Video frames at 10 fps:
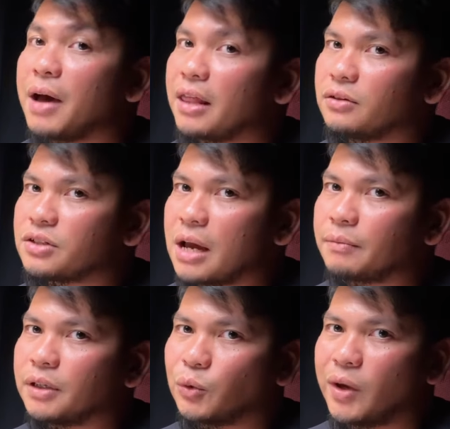Matthew
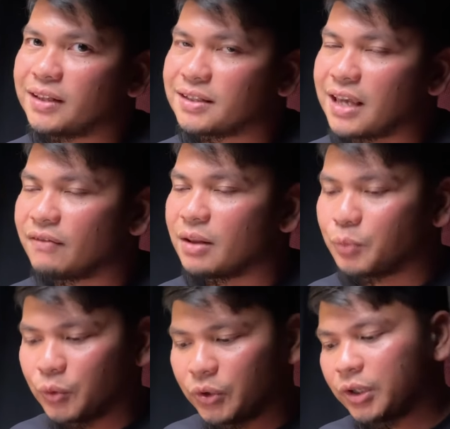chapter 27
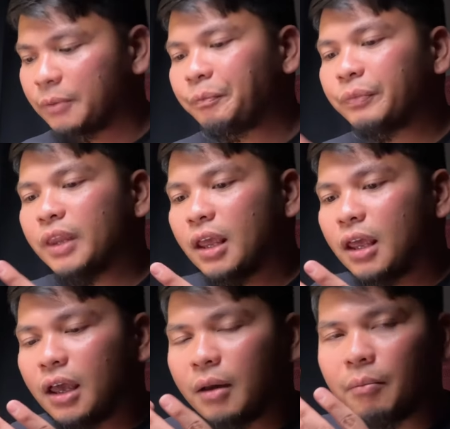po 'yon.
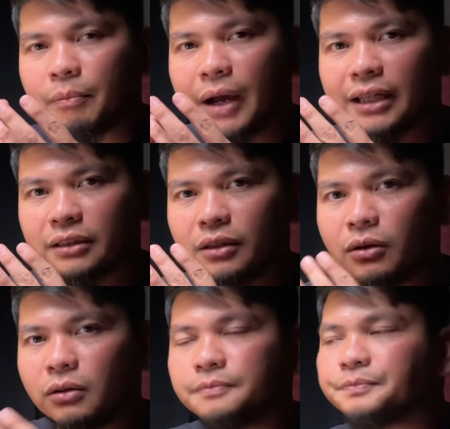
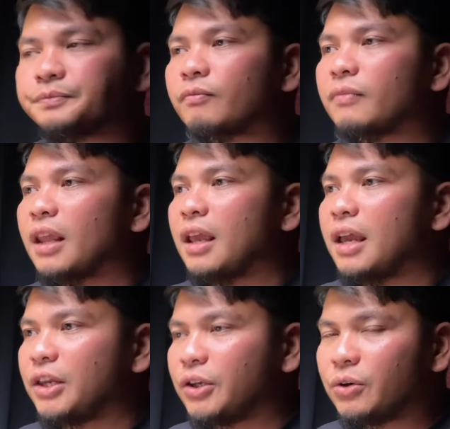Pangatlo,
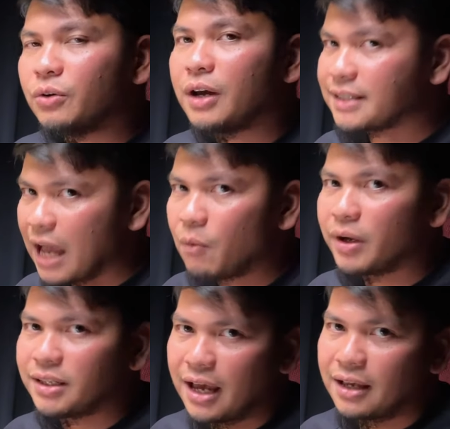yung asawa
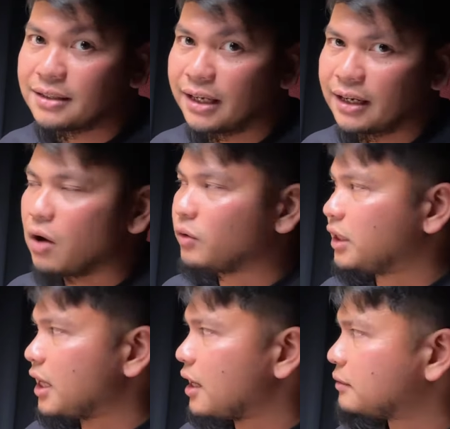niya, si
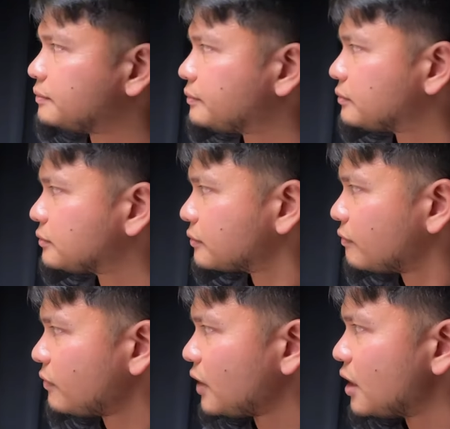Claudia,
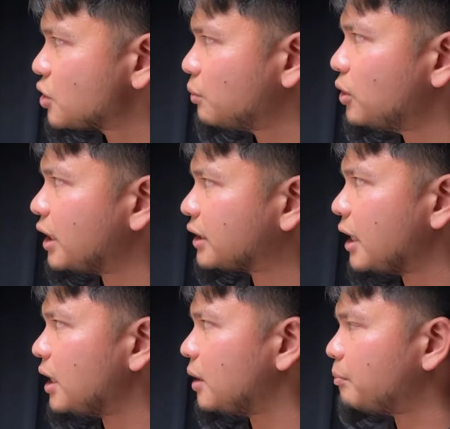sumulat
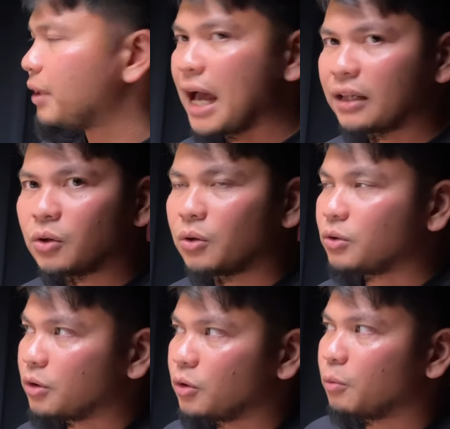kay Pilato
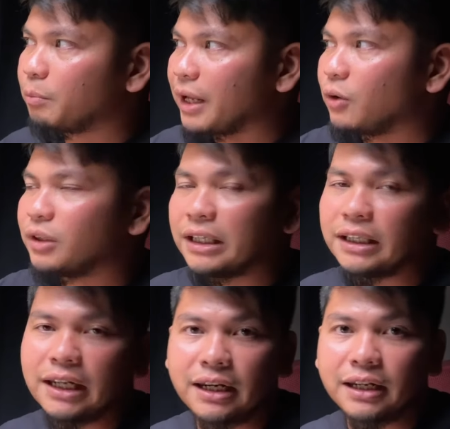nung panahon na
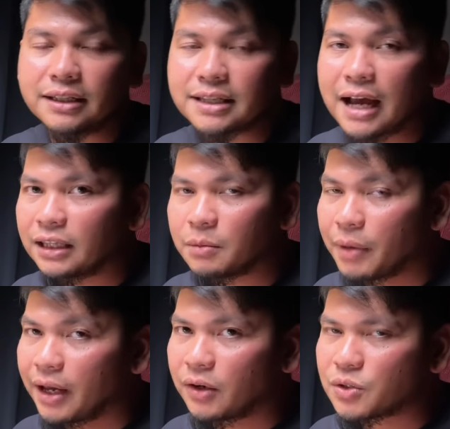nililitis ang ating
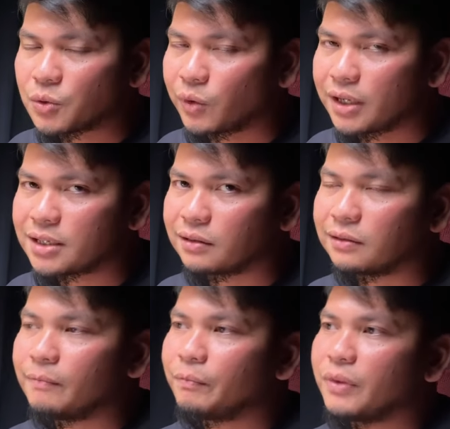Panginoong
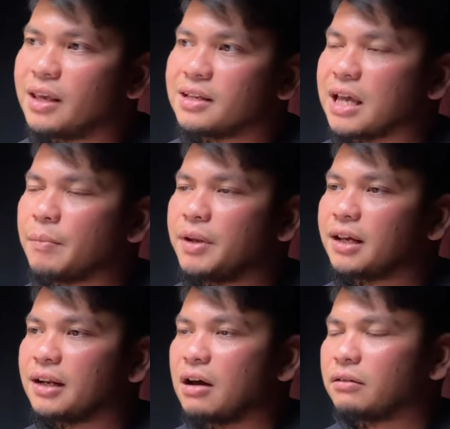Kristo sabi ni
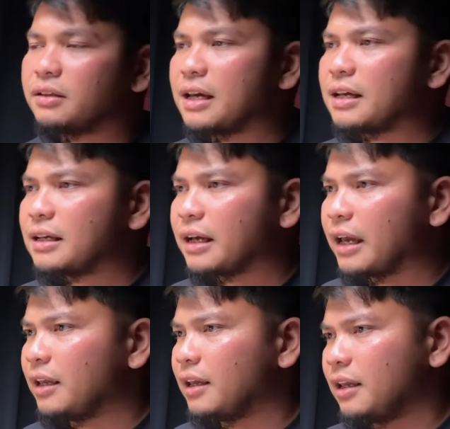Claudia
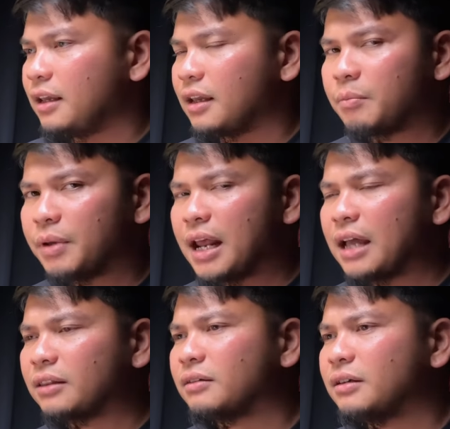kay, kay
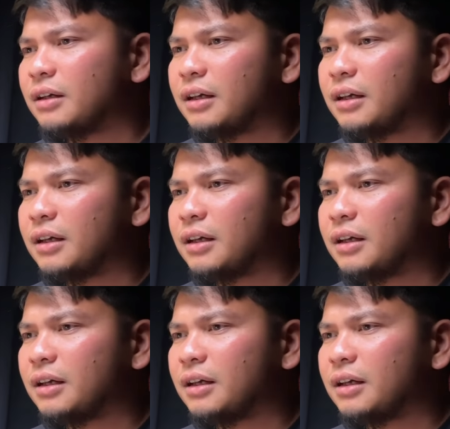Pilato,